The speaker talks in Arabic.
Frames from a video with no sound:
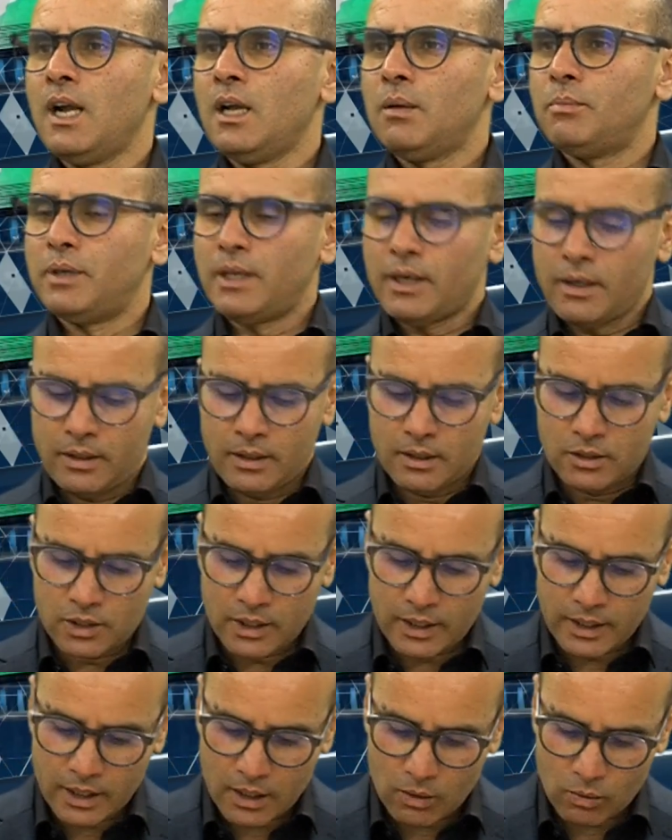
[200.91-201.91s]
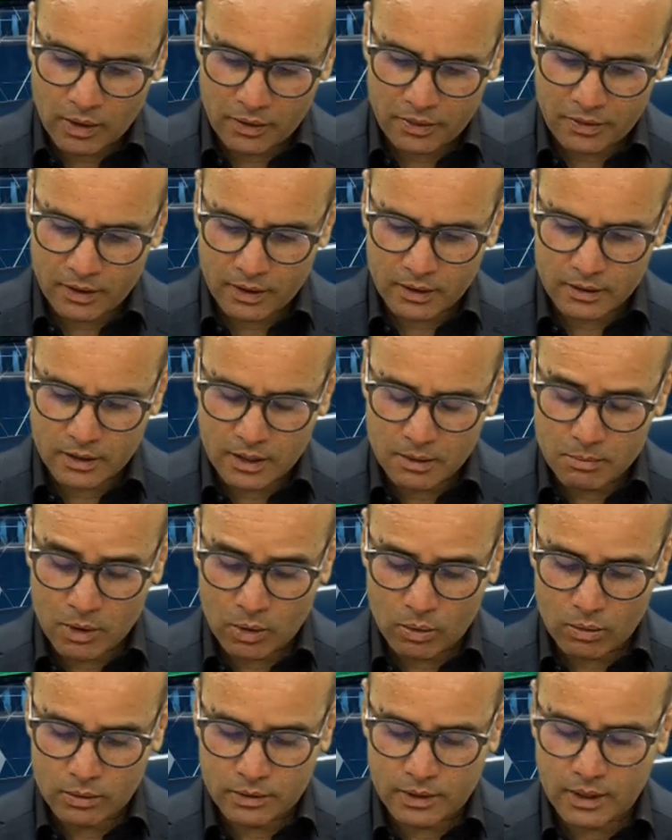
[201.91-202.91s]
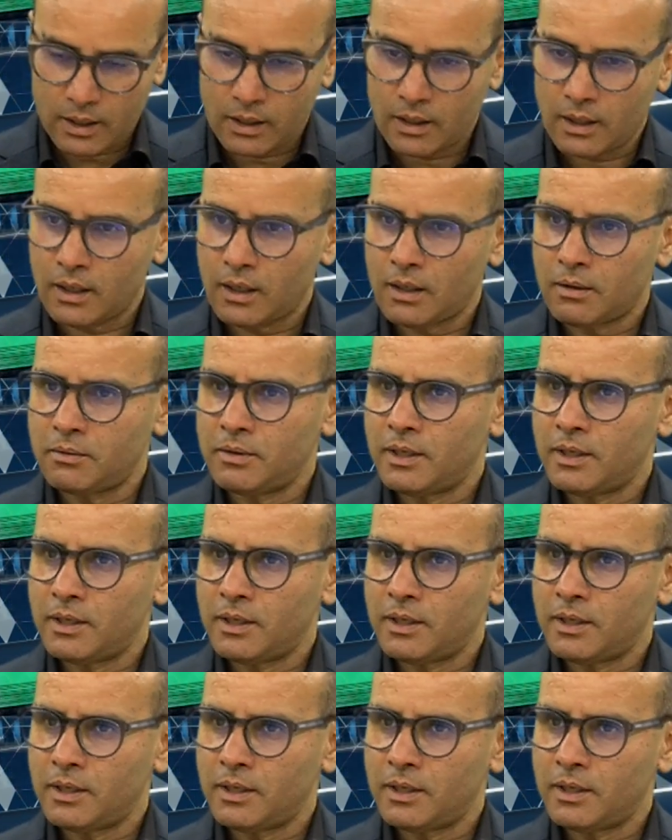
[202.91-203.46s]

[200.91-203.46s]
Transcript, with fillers: من هذه الجائحه واثرت كما قلت على